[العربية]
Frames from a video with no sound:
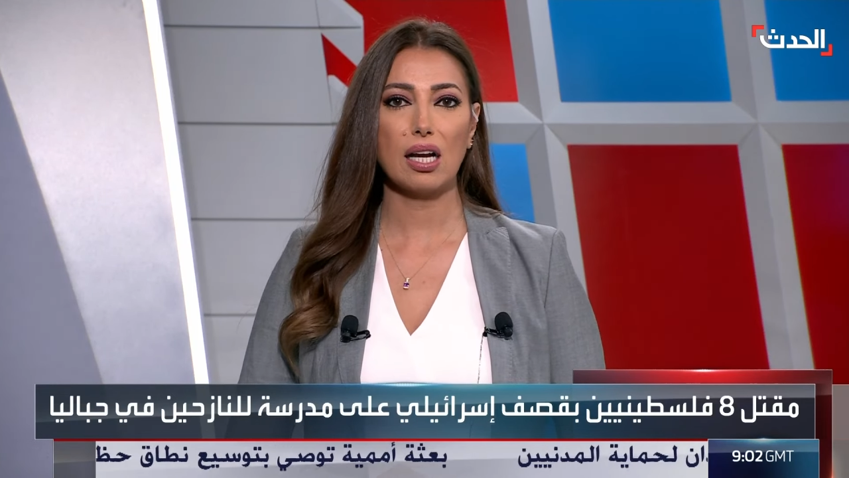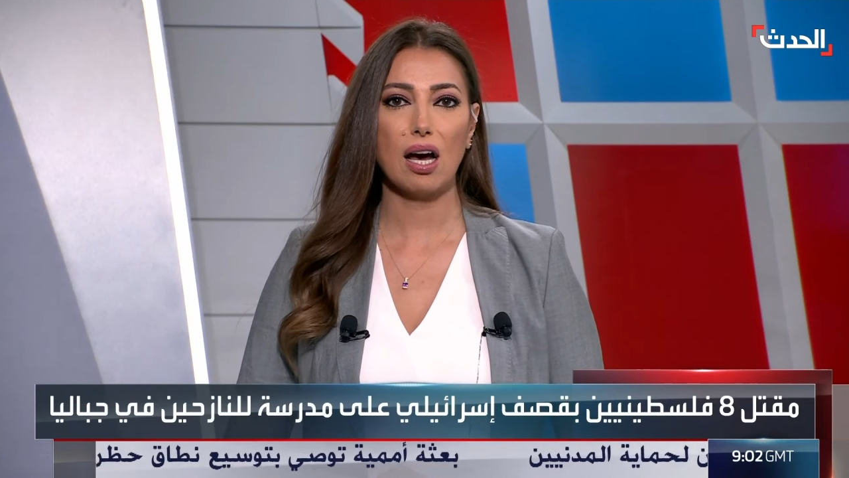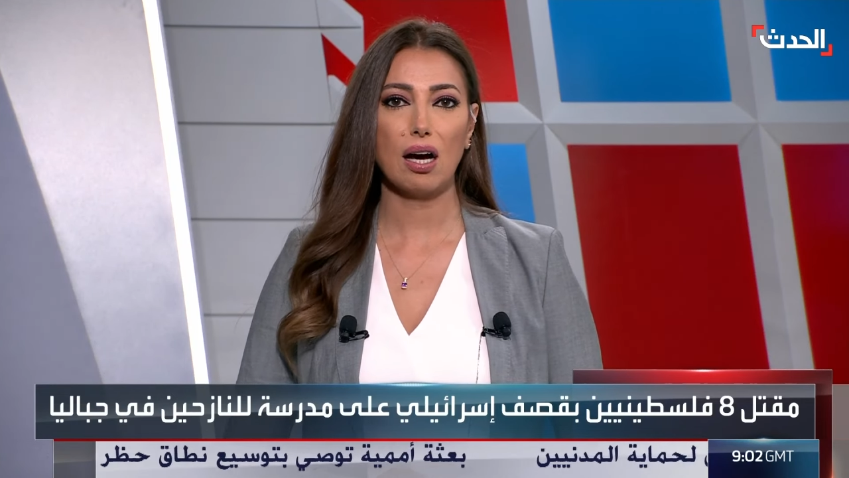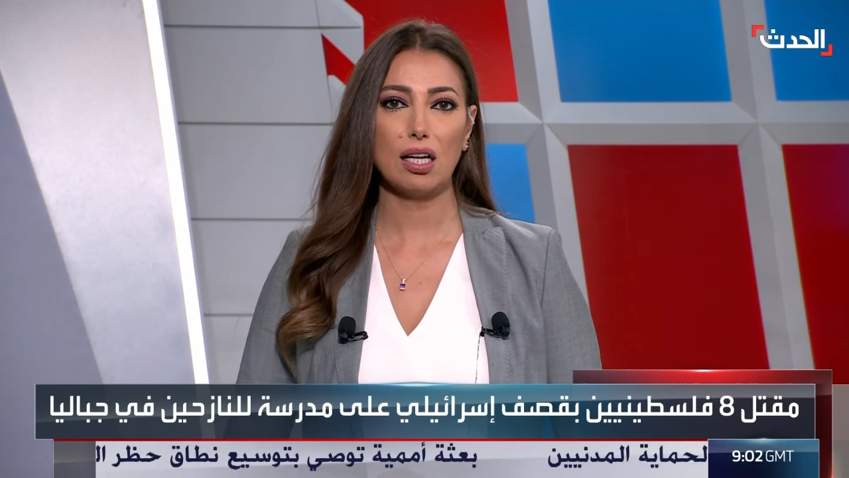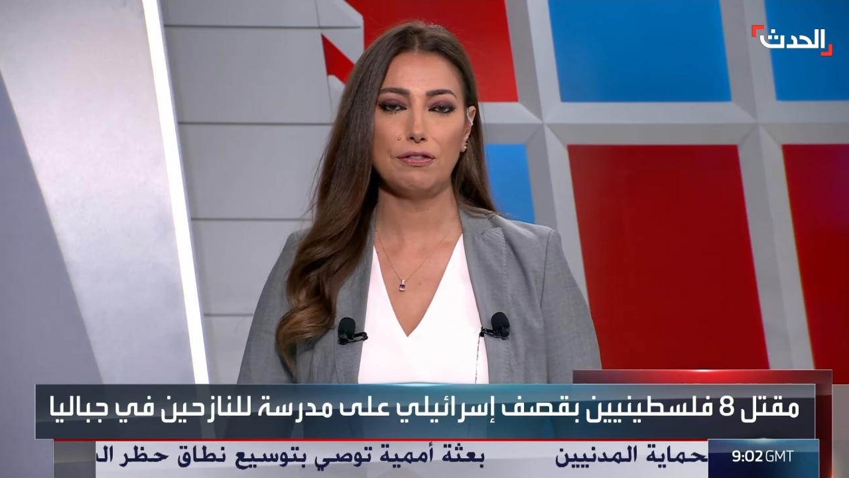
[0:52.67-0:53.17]

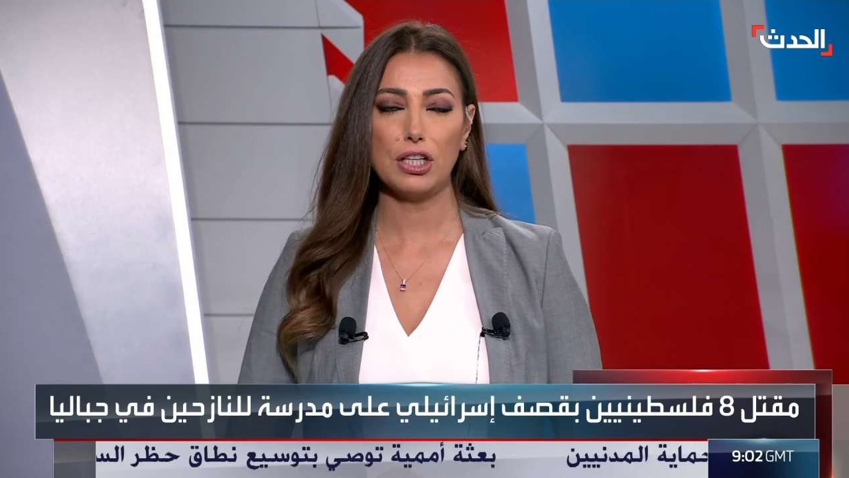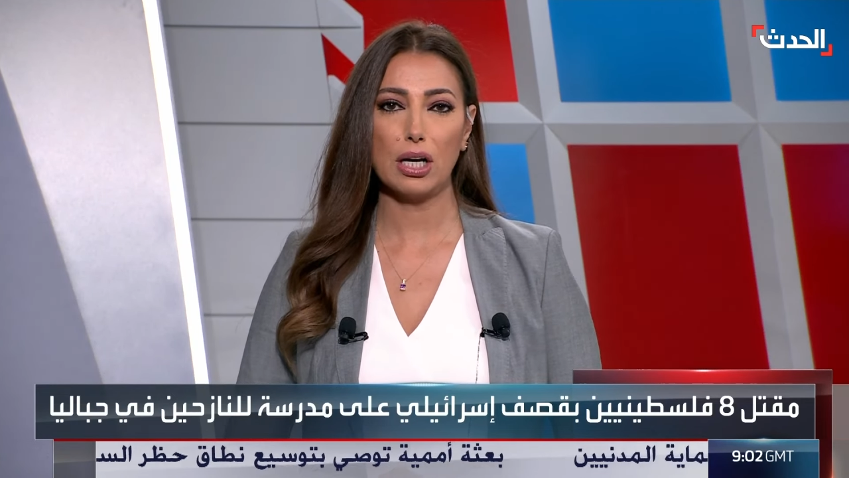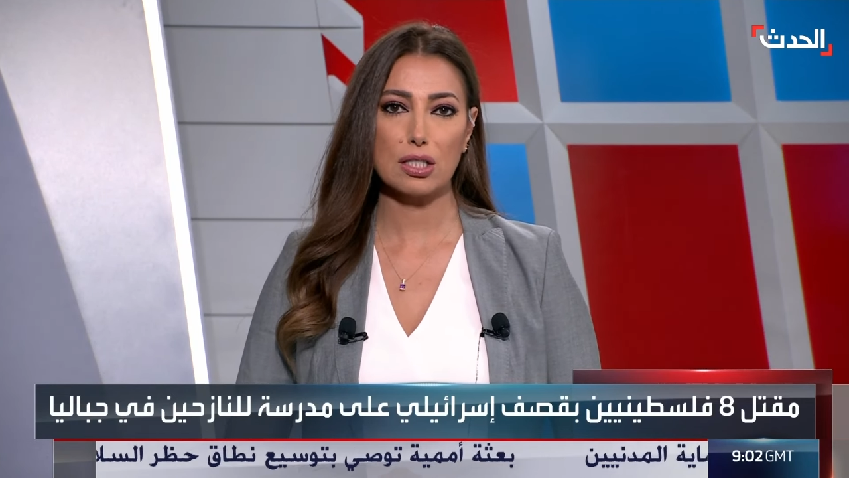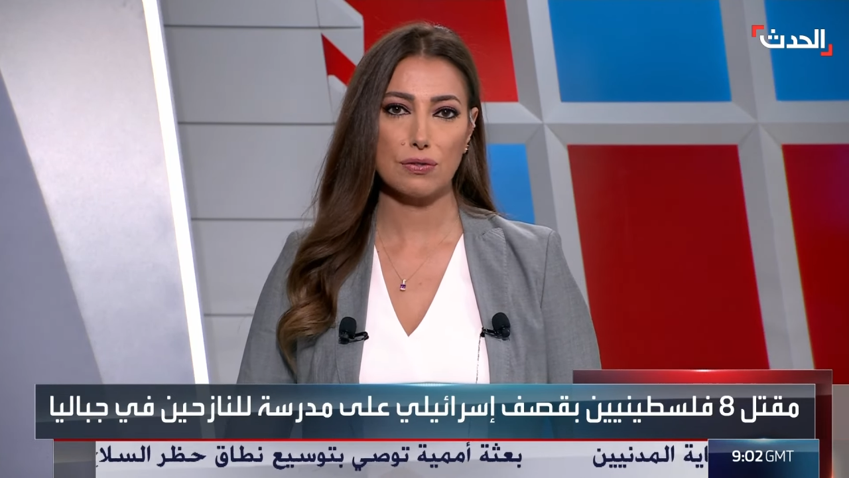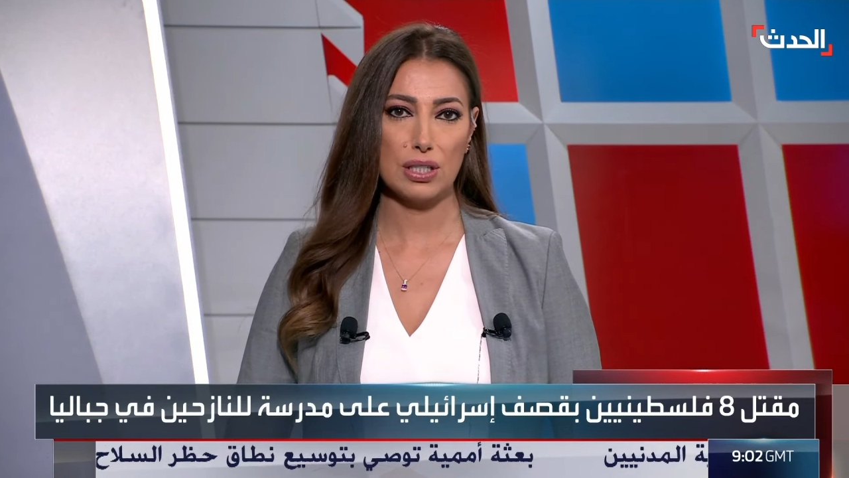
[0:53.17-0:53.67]
الأقل في
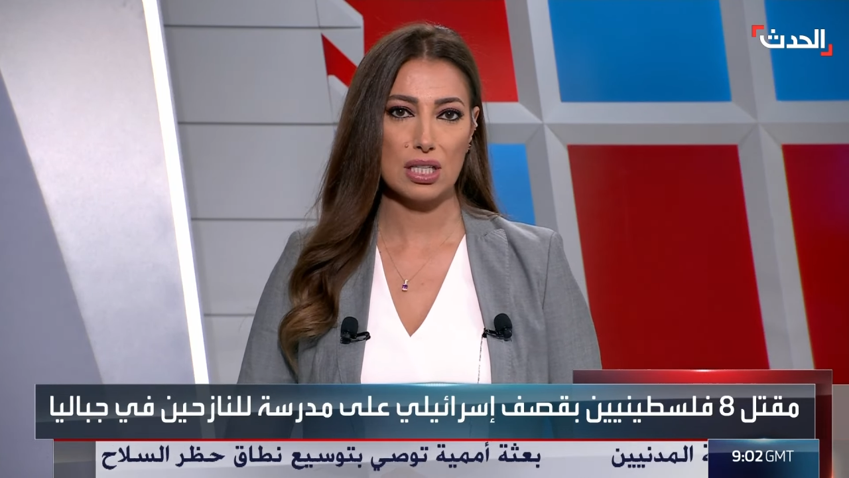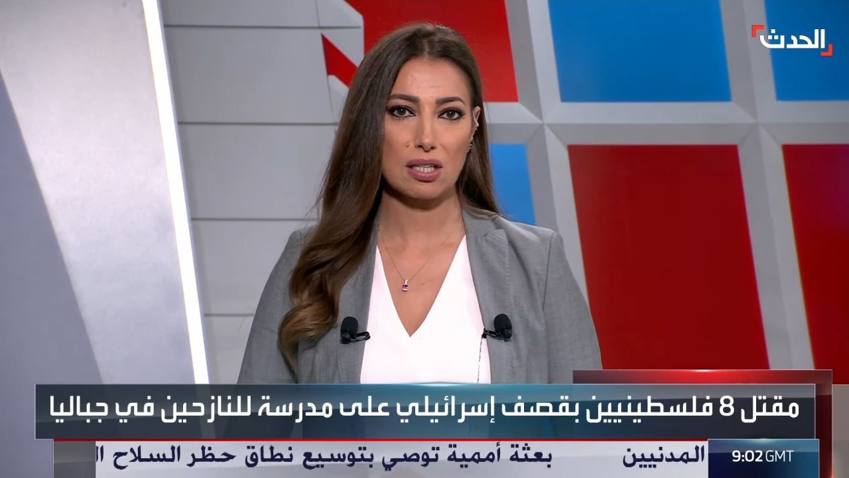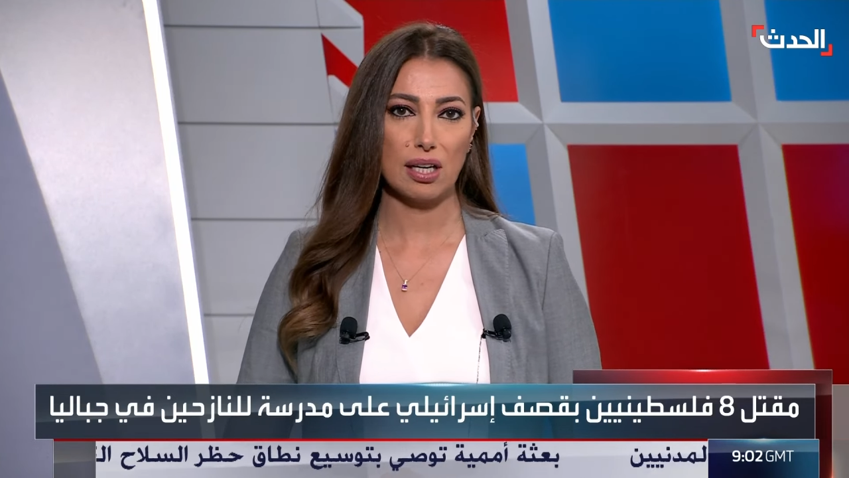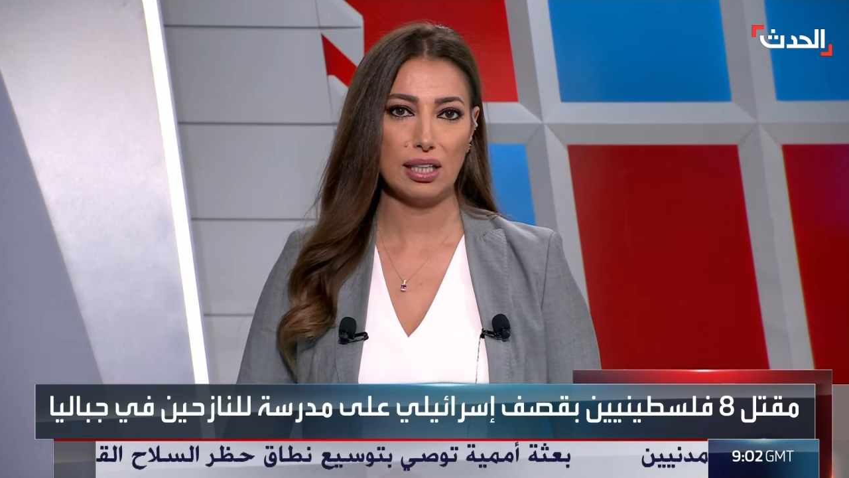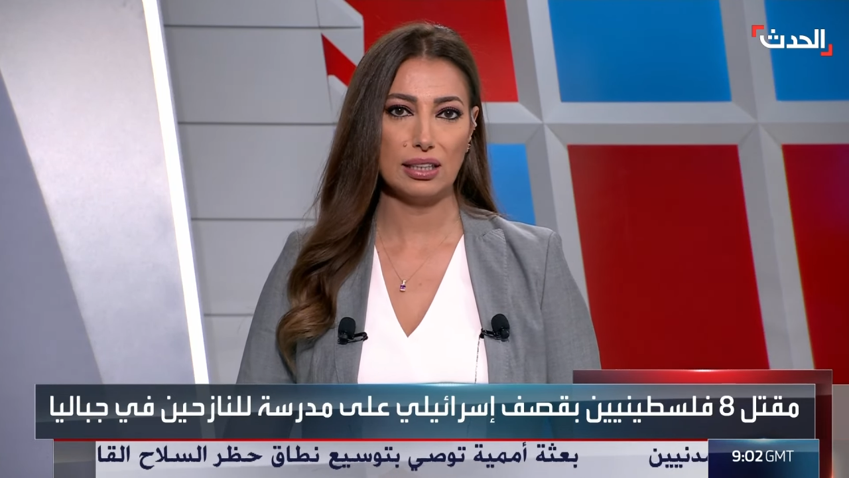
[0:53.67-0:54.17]
قصف
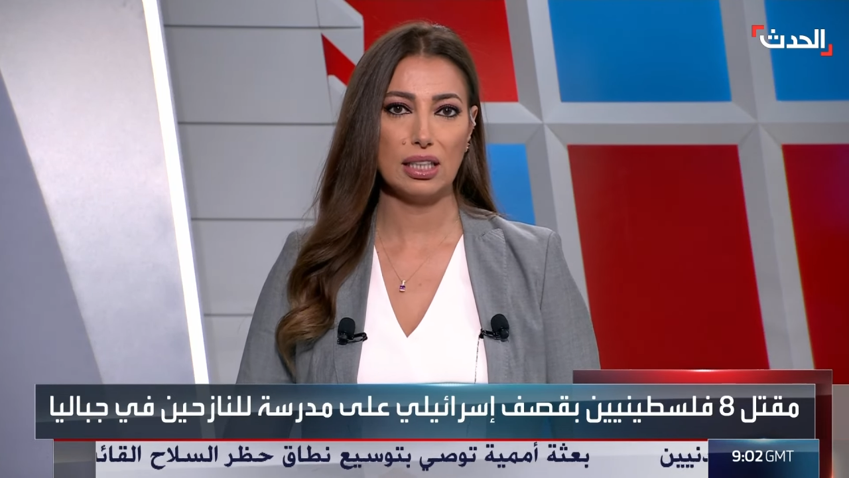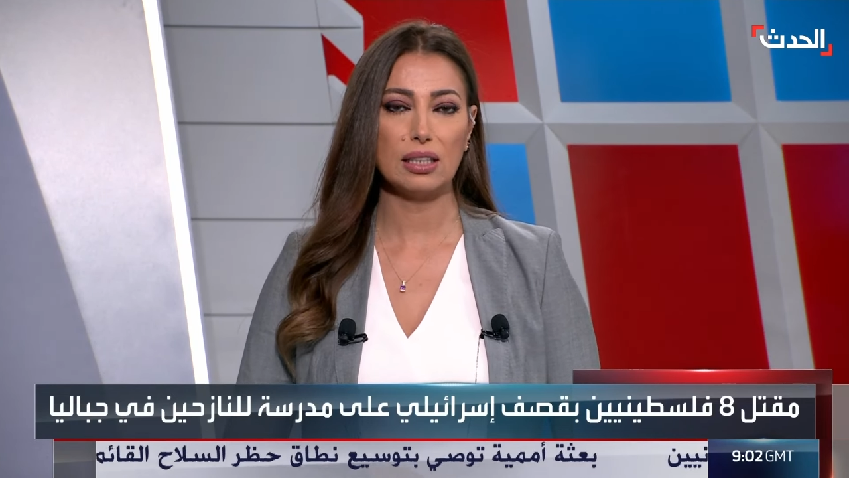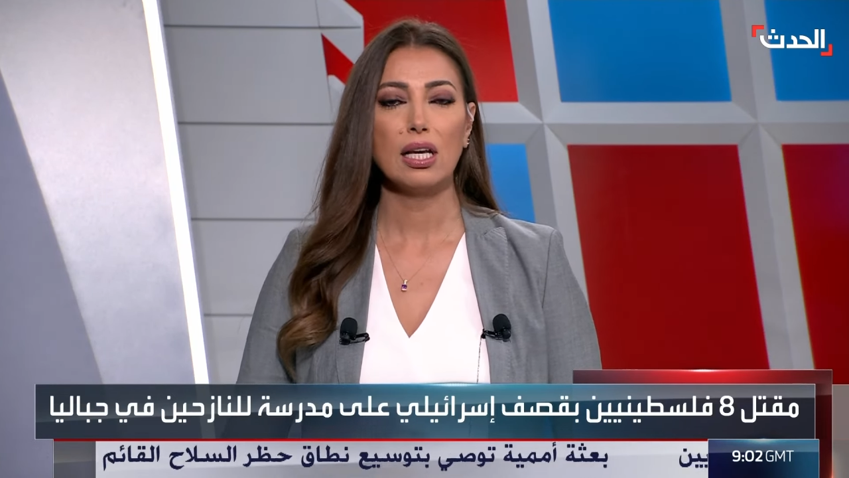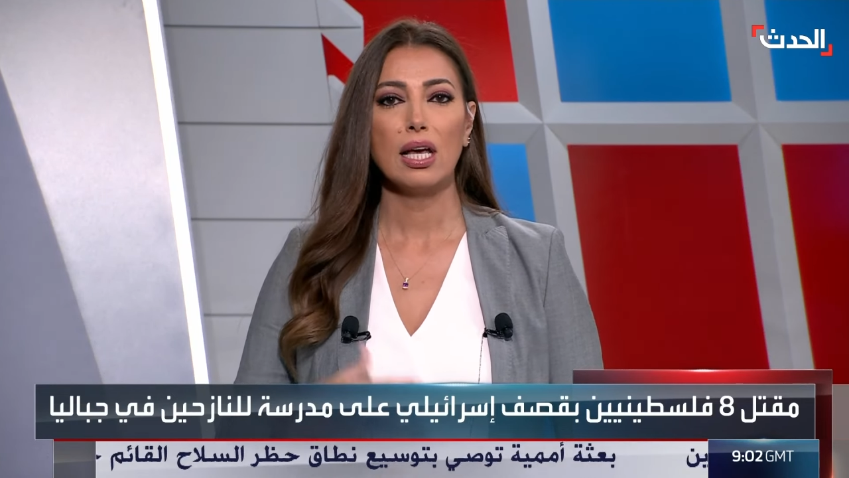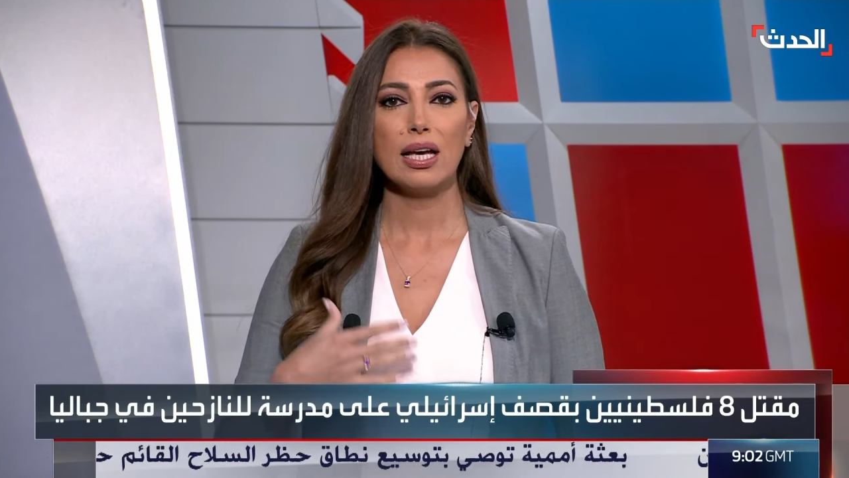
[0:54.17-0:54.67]
إسرائيلي